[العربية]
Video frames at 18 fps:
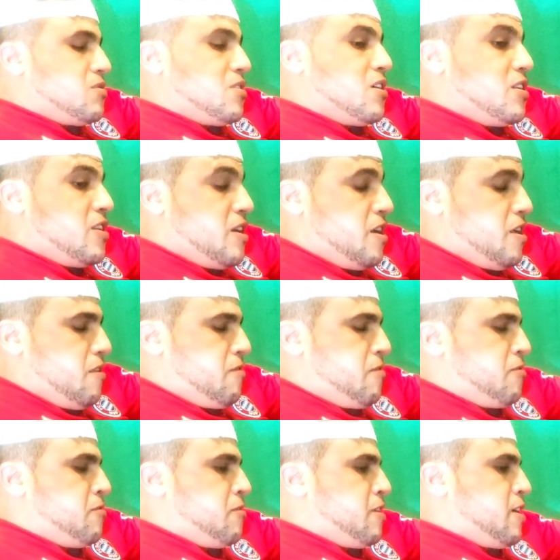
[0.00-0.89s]
على هير
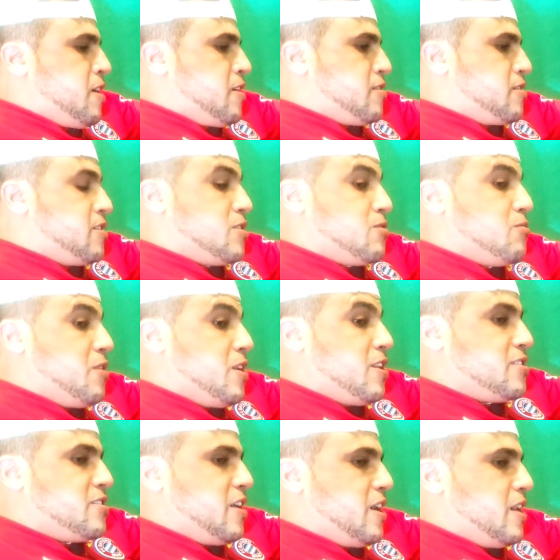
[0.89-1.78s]
في النهار كدو
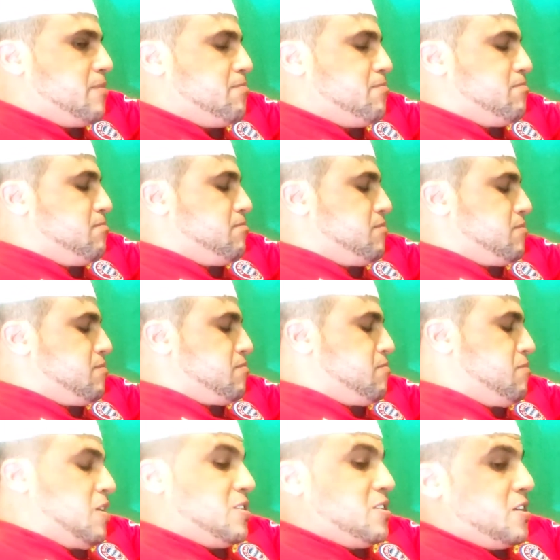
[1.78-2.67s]
على الثعلب
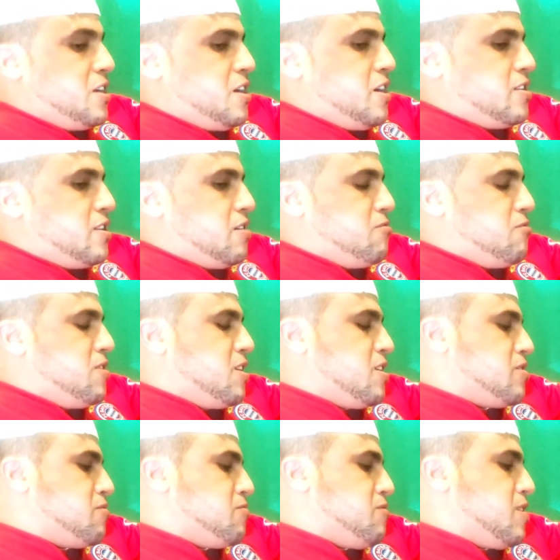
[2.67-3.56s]
ماشي هذا هو
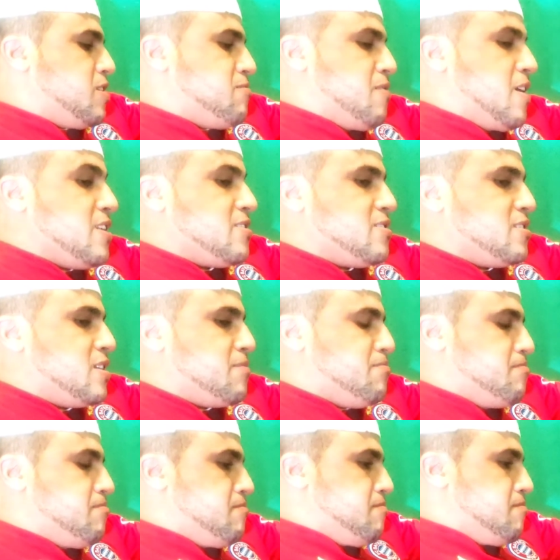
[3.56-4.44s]
راسو واقف بحال الزرب
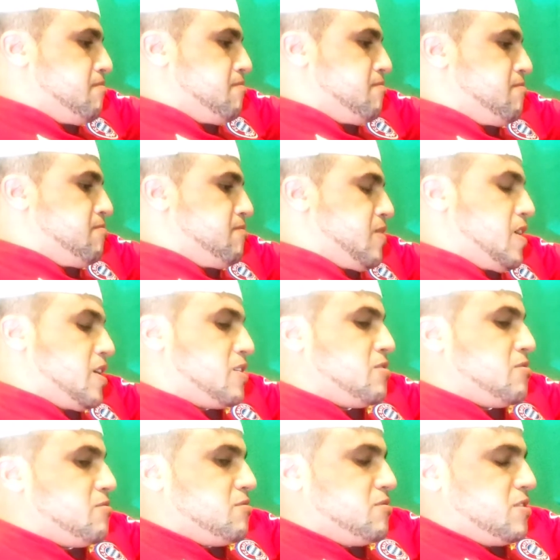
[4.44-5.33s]

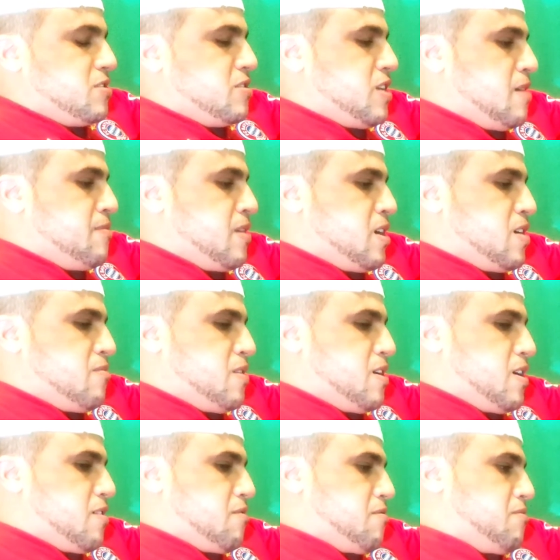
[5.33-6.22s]
اشنو سامع
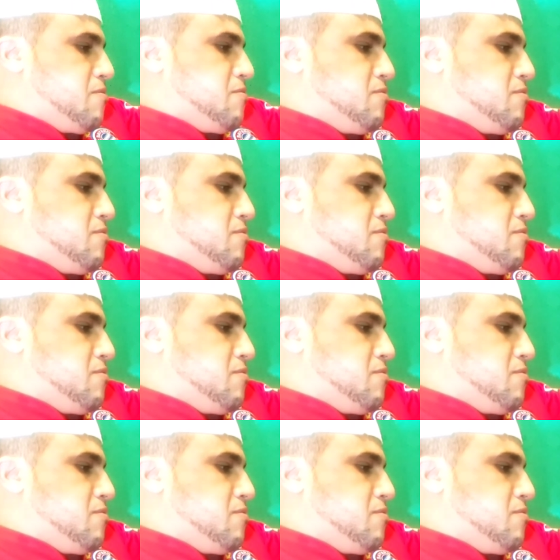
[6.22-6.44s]
اخبار